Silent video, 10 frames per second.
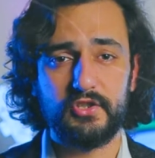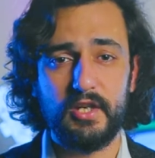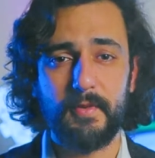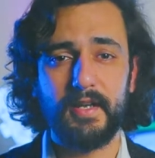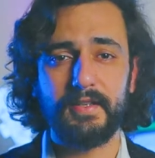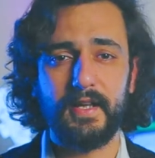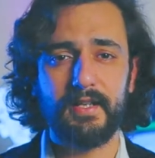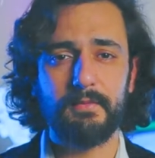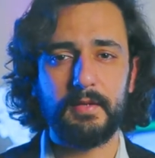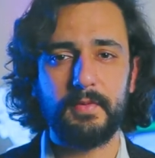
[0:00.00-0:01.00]
شبها
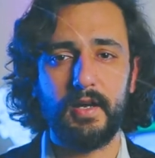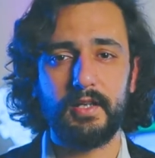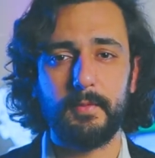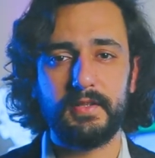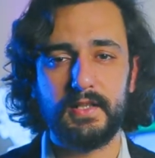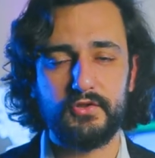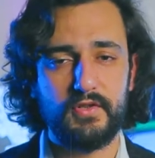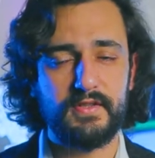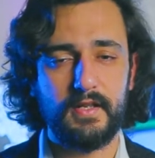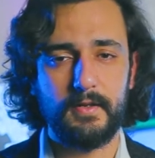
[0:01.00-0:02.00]
غريبا بأهرامات
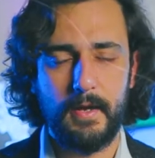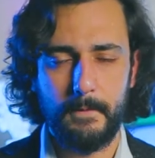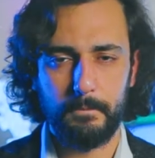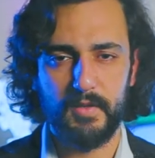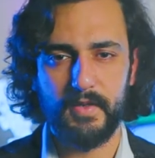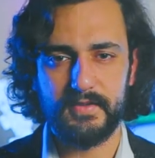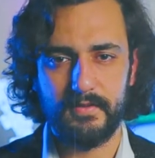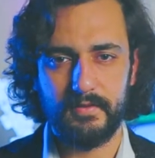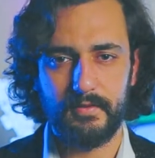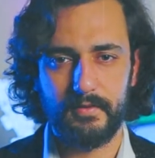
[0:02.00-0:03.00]
الجيزة بمصر